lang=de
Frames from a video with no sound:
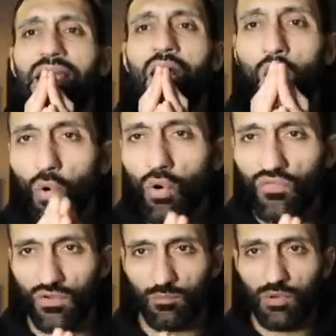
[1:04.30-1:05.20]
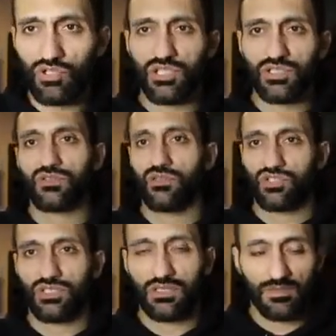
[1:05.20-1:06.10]
Hauch von Blockchain zu
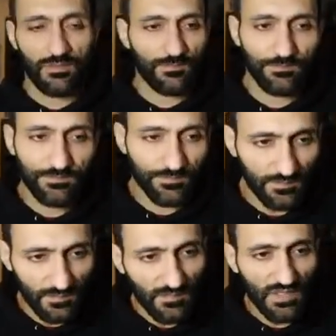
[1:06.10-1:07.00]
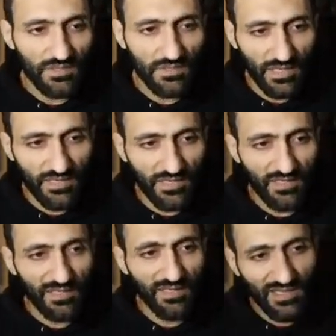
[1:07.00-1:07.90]
verstehen. Daher
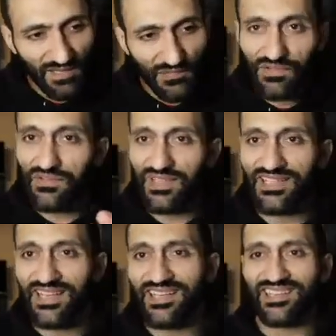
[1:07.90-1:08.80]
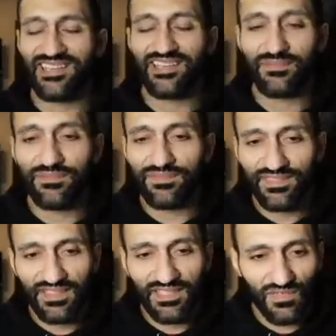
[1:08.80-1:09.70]
äh, vielen, vielen Dank. Ähm,
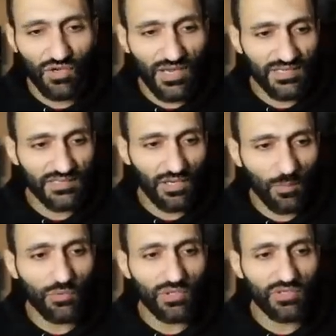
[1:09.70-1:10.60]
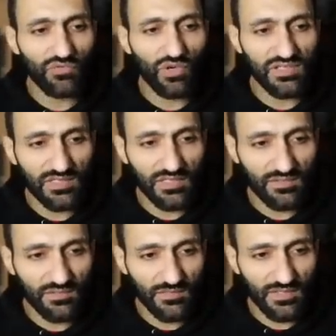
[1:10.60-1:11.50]
das war auch einer der Hauptgründe, wo Aslan
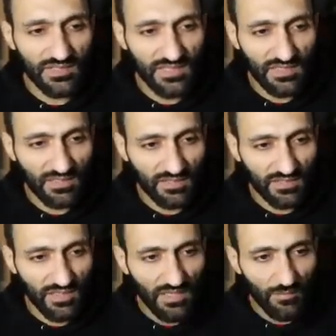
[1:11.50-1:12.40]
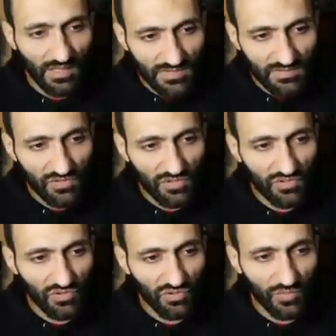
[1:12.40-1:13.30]
mir gesagt hat, man lass uns doch so einen
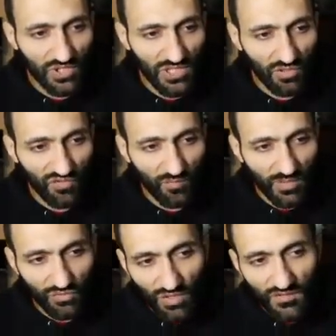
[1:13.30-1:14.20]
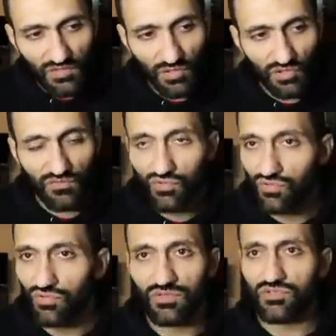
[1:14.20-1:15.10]
YouTube-Channel aufmachen. Du hilfst dir doch
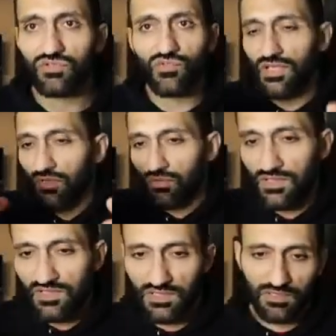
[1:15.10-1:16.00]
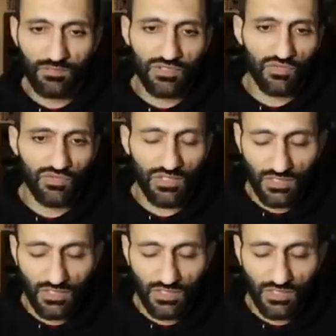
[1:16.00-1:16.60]
sowieso so vielen, du erzählst hier mal so vielen.